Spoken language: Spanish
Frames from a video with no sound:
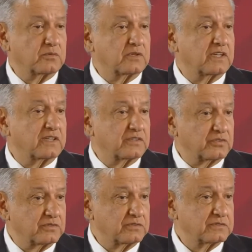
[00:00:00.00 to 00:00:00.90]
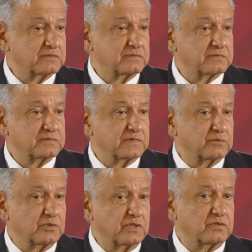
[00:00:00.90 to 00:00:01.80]
de la Nación de
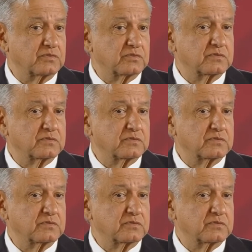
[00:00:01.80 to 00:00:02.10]
Morelos.